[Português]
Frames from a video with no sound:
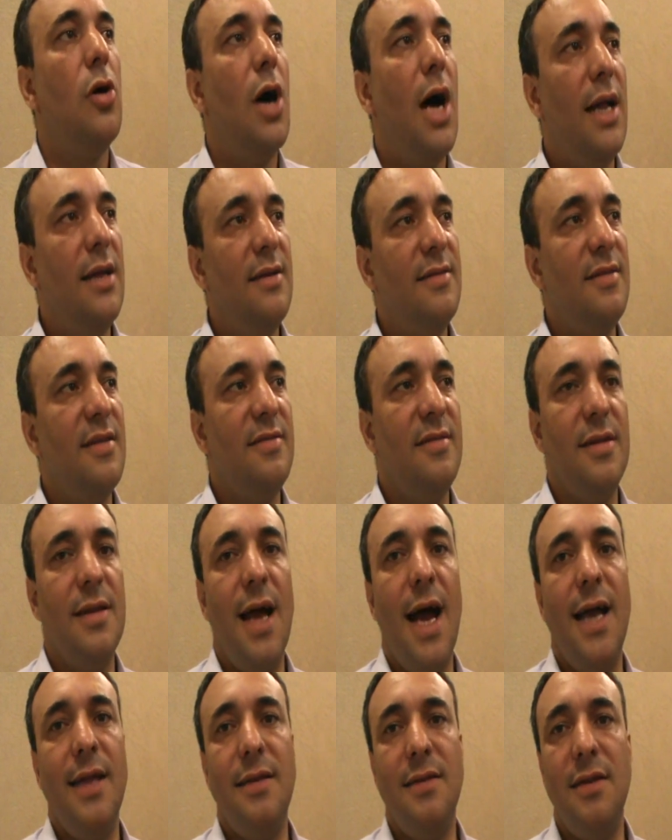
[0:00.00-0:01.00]
a
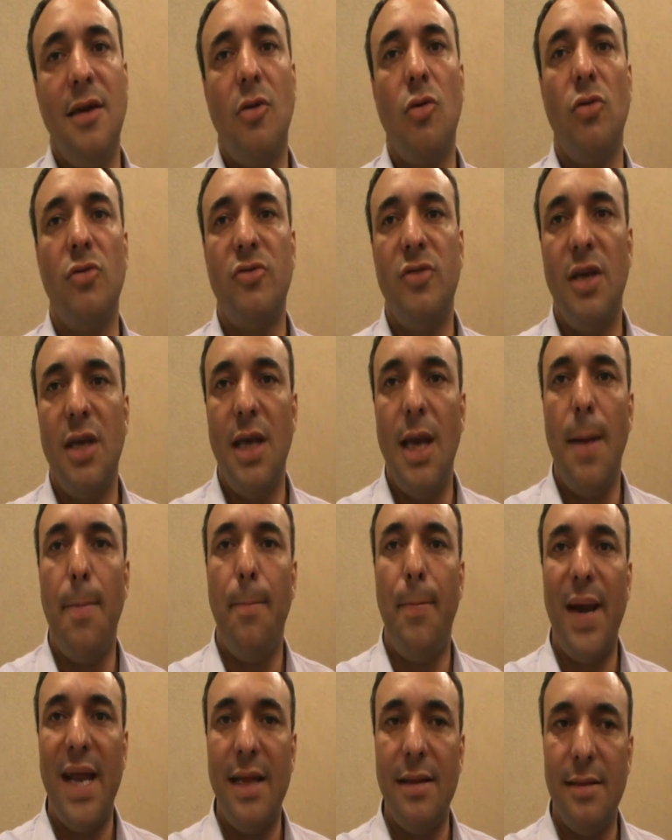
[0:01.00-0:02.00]
necessidade de conseguir
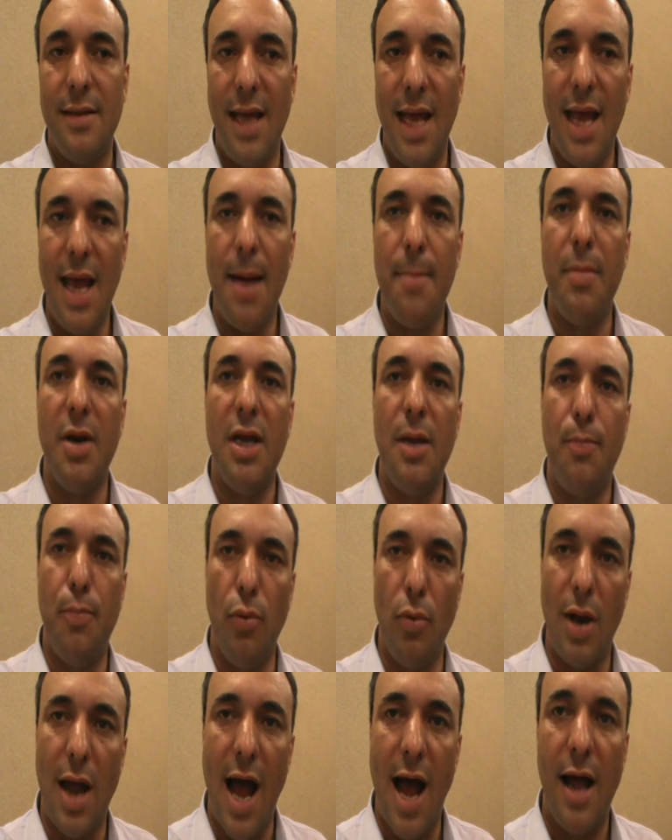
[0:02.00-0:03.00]
aprender a
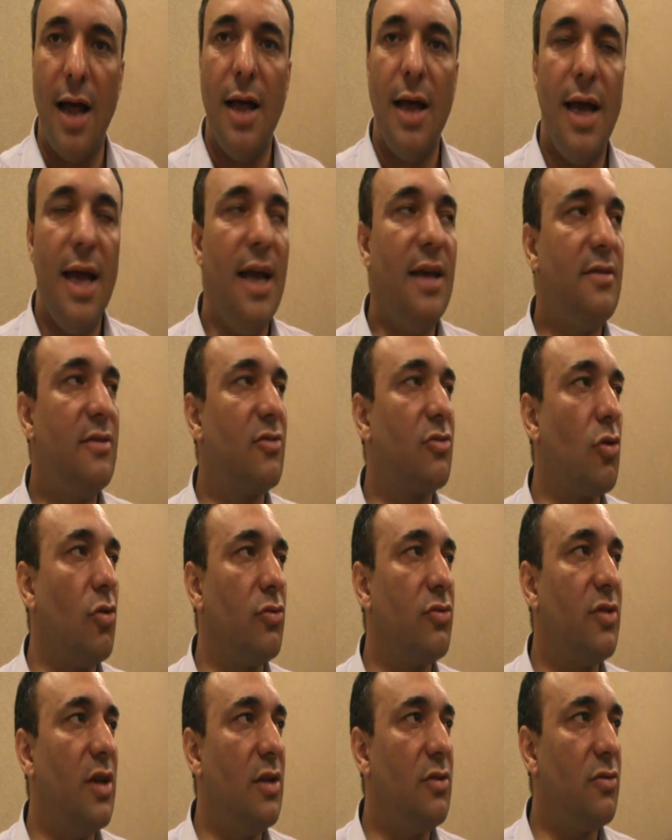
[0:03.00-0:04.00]
manipular esses
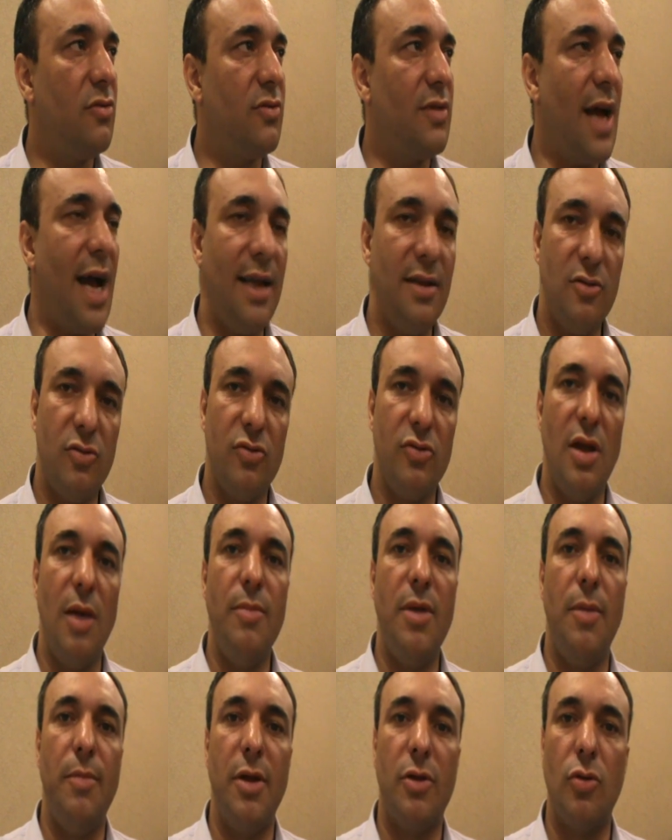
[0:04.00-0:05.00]
conceitos táticos na
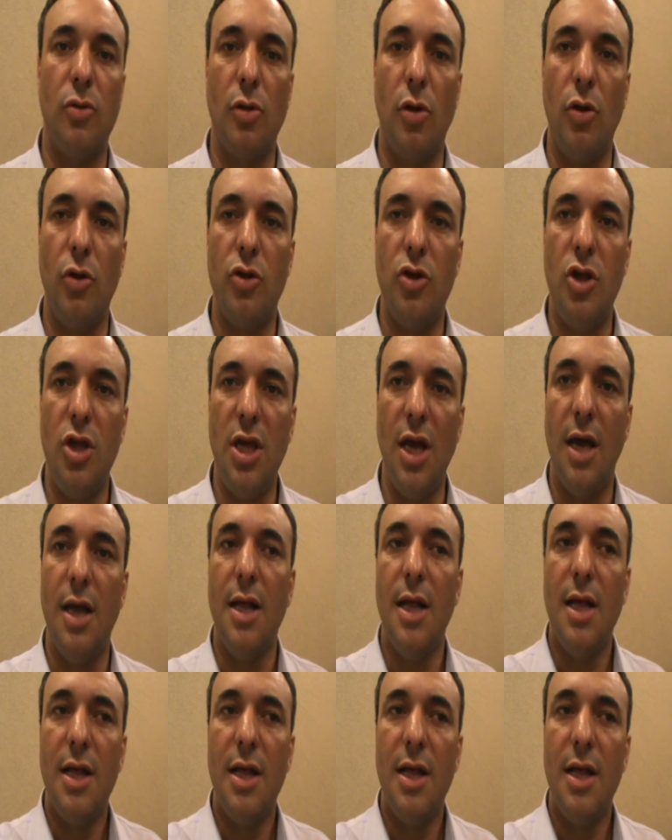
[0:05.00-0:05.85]
minha metodologia,